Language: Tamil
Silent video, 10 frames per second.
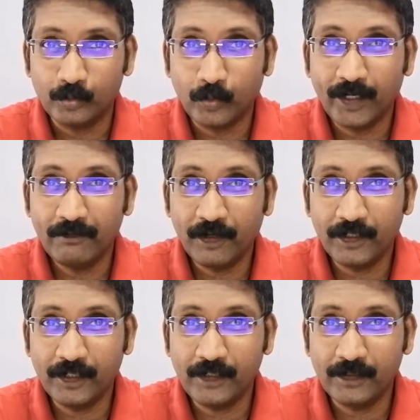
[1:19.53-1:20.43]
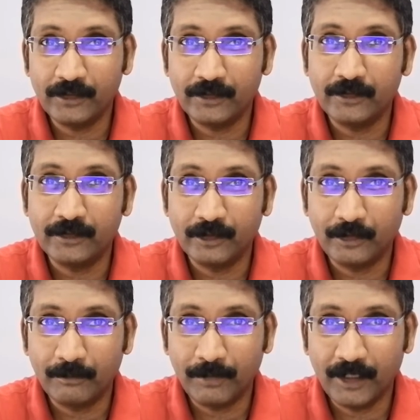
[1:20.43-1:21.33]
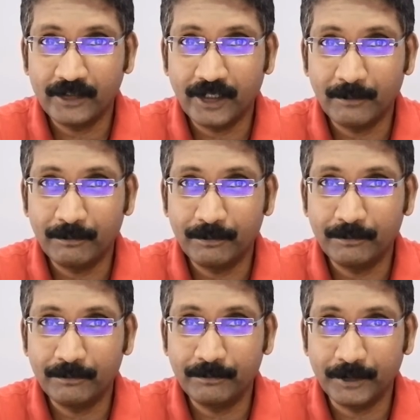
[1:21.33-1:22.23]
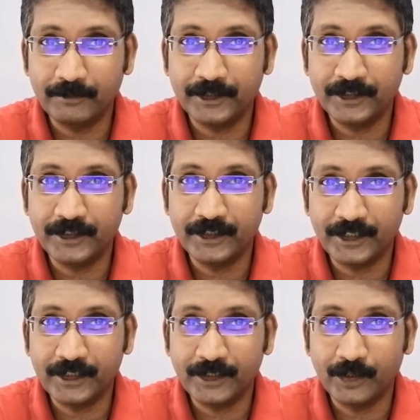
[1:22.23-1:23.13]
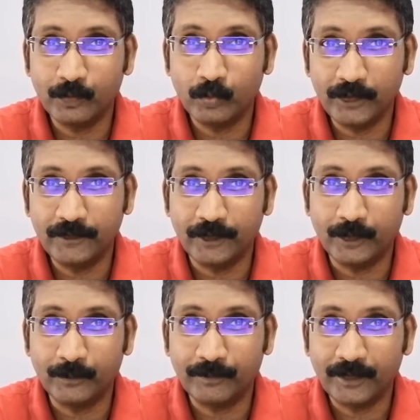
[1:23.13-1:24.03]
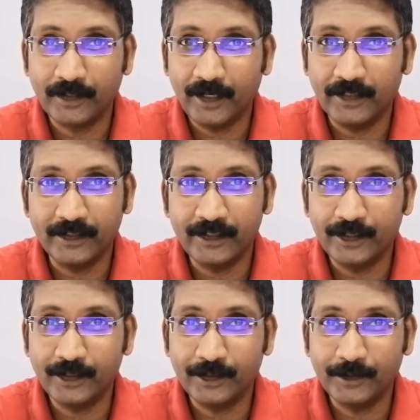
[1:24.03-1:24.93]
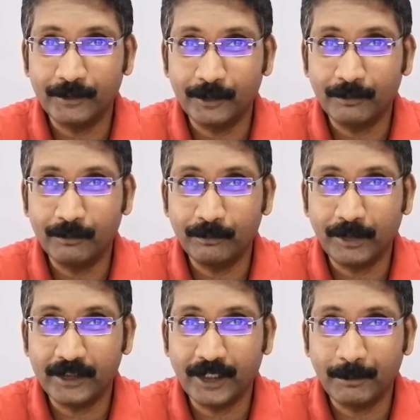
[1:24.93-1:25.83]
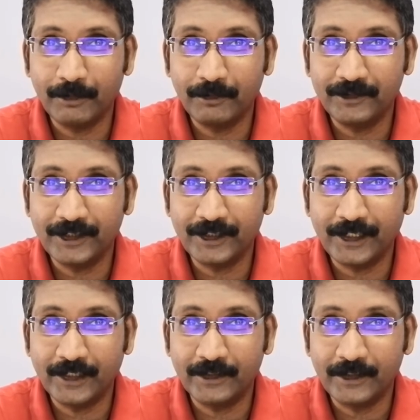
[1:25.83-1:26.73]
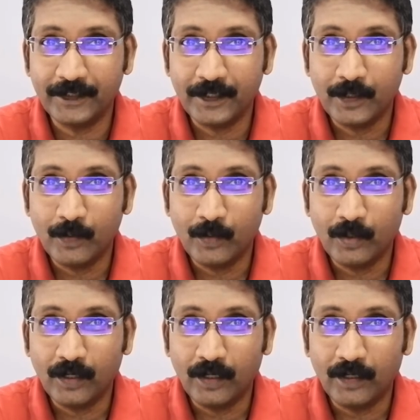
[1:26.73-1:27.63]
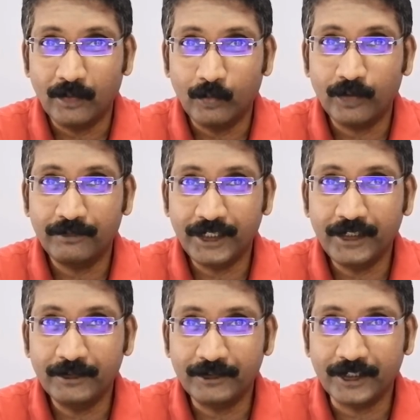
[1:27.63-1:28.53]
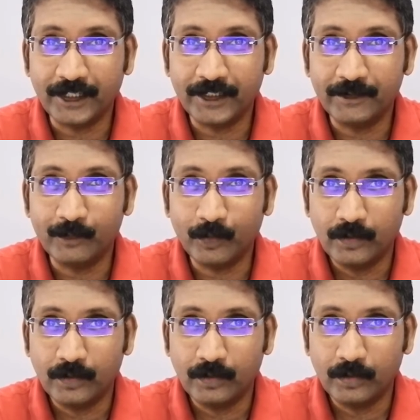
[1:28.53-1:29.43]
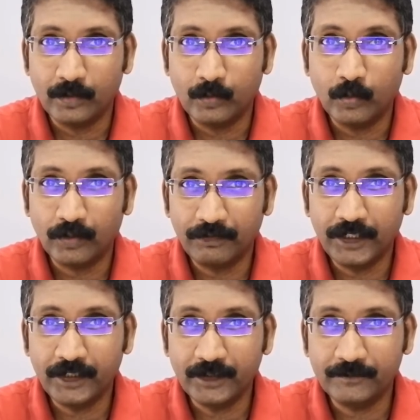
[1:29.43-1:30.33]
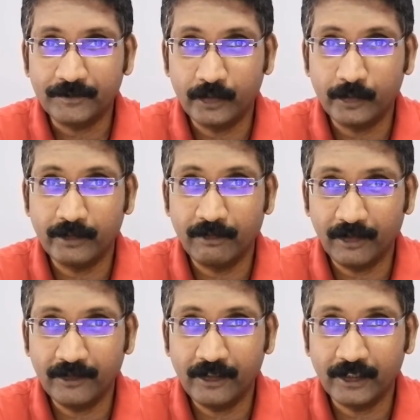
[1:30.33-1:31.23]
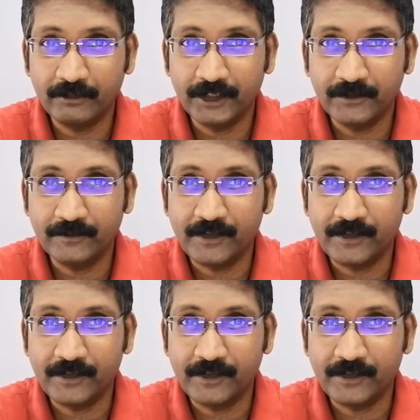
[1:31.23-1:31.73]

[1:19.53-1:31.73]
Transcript: நுழைவாயில் பாதுகாப்பை வந்து நீங்கள் தான் உறுதி செய்யணும் அதை நீங்கள் பாதுகாப்பாகவே வச்சுக்கிறது இல்லை ஒரு வீடுன்னு வச்சிங்களேன் உங்க வீடு அதனுடைய வாசல் கதவு